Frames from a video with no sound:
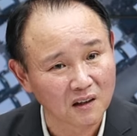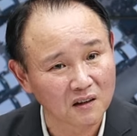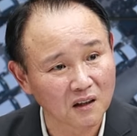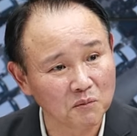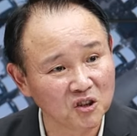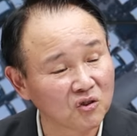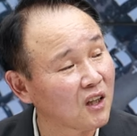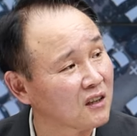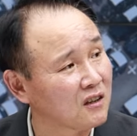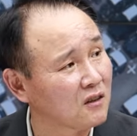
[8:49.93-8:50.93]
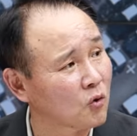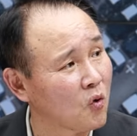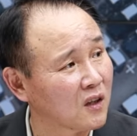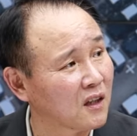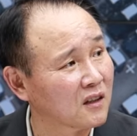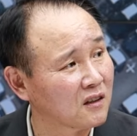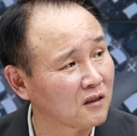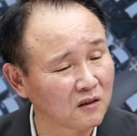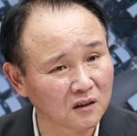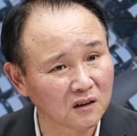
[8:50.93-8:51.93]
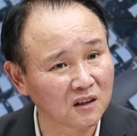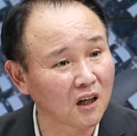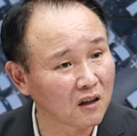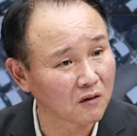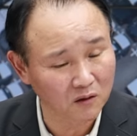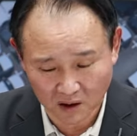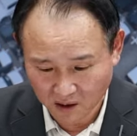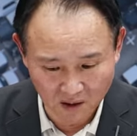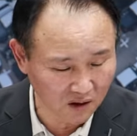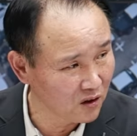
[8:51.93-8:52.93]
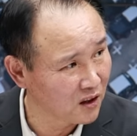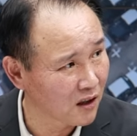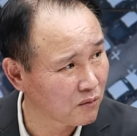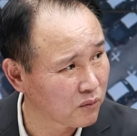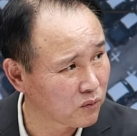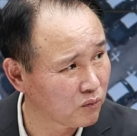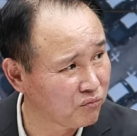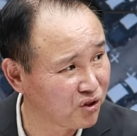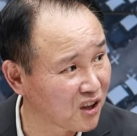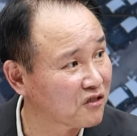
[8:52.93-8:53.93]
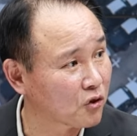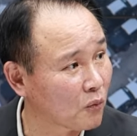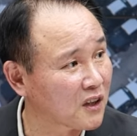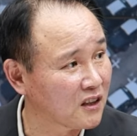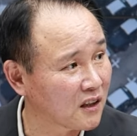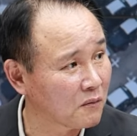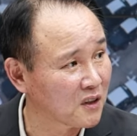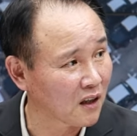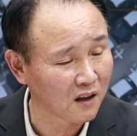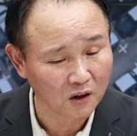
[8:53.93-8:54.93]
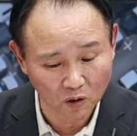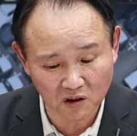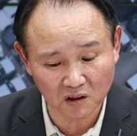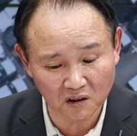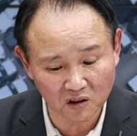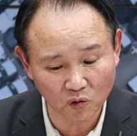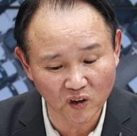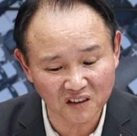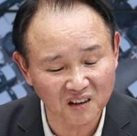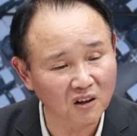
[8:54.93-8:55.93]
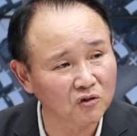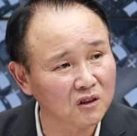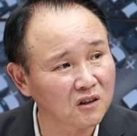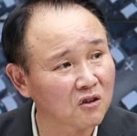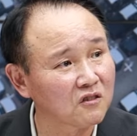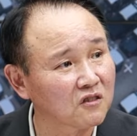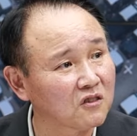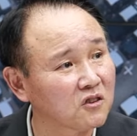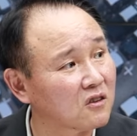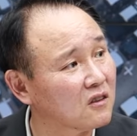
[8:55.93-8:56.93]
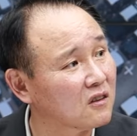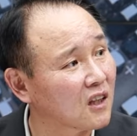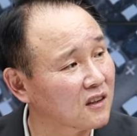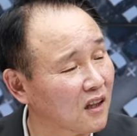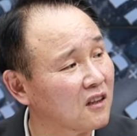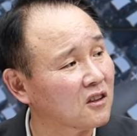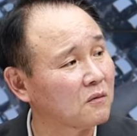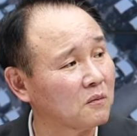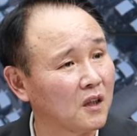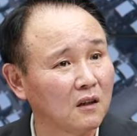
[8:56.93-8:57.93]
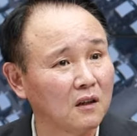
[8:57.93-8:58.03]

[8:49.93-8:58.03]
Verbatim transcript: 그게 민주당이든 공화당이든 그냥 이게 무시할 수는 없다는 얘기입니다. 어쨌든 그리고 웨스팅하우는 그런 선전을 갖다가 지금